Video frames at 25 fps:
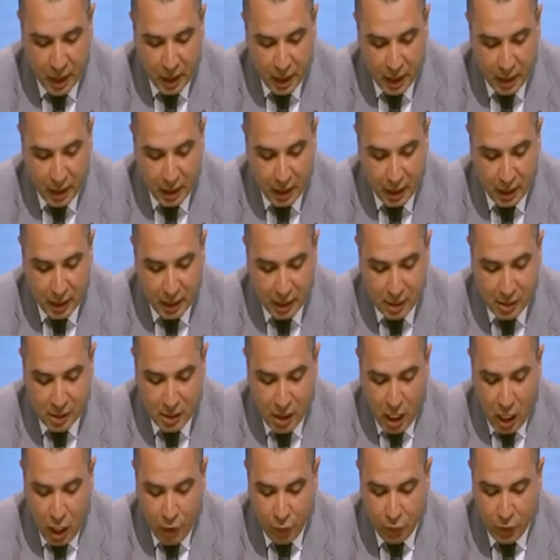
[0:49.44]

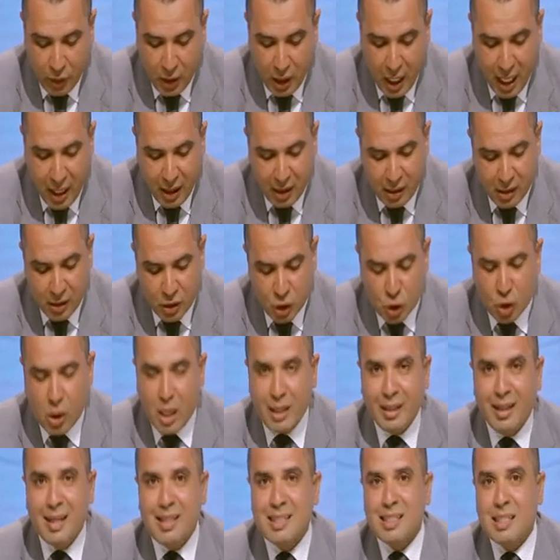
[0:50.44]
الصحفي قال ان
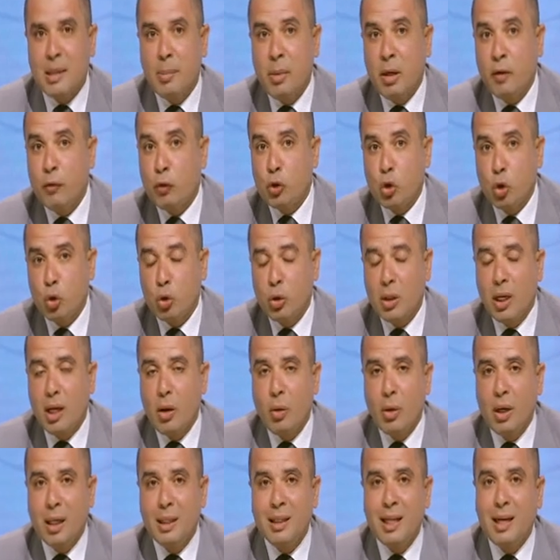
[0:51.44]
اداء الزمالك في الشوط
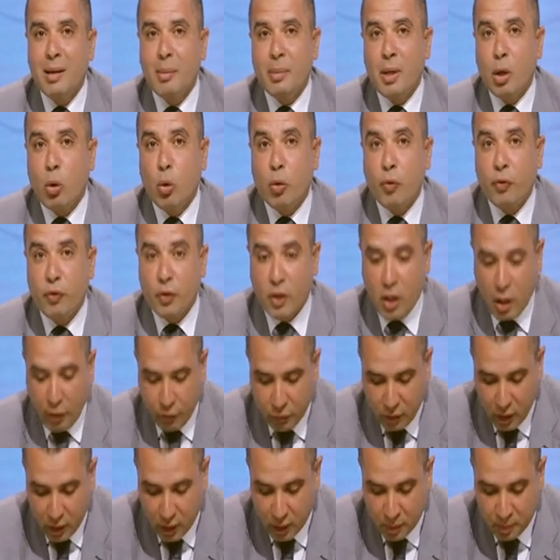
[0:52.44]
الاولاني لم يكن في
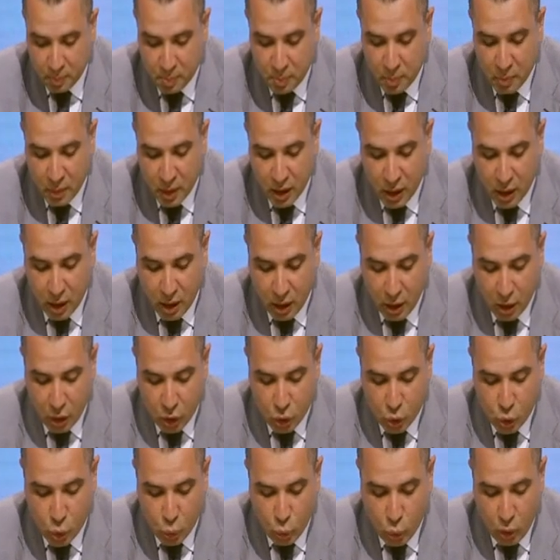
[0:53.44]
افضل
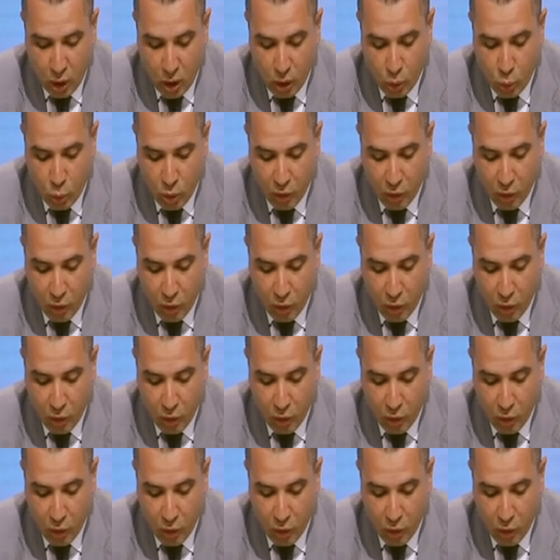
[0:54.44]
آه، صوره